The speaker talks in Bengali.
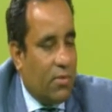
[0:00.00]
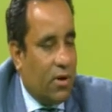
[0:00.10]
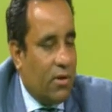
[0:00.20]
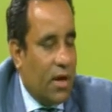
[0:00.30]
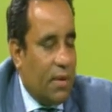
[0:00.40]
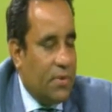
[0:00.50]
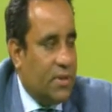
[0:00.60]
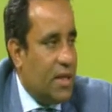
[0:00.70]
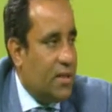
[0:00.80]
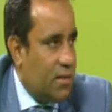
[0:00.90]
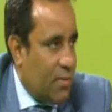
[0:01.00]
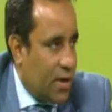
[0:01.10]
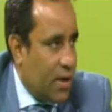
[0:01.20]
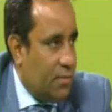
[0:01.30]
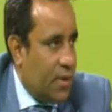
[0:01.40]
মনে করেন আপনি সেলস অ্যান্ড
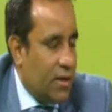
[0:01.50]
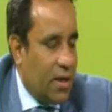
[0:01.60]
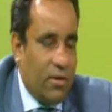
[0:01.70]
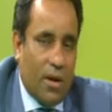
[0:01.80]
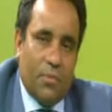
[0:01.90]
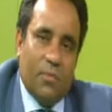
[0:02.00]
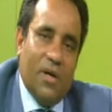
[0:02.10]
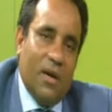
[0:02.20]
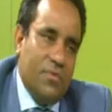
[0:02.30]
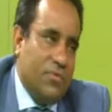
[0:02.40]
মার্কেটিং ম্যানেজার এখন আপনি বললেন আপনি